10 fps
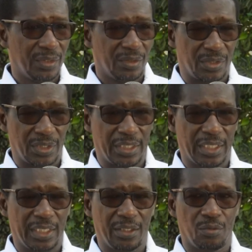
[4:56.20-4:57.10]
Ce qui
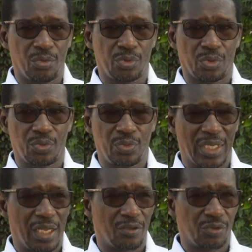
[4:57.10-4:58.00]
est
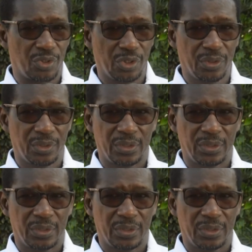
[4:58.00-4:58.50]
aujourd'hui en jeu,